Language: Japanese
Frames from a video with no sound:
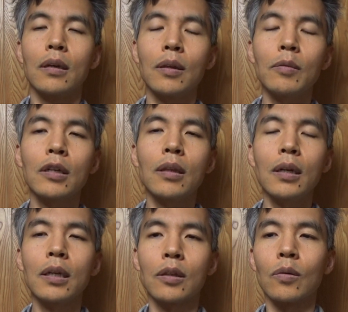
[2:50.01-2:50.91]
でまあ
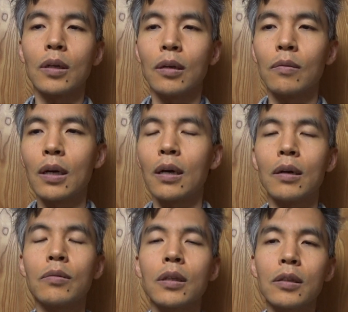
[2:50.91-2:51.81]
テリトリー
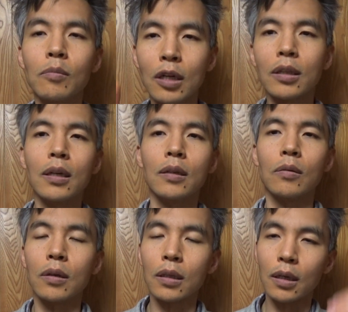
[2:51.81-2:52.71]
は2つ目が
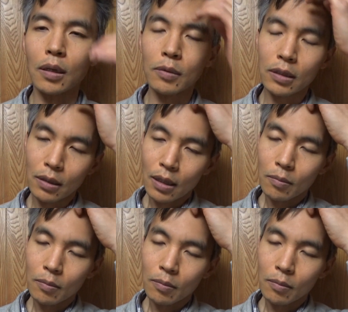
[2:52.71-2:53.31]
テリトリーになります。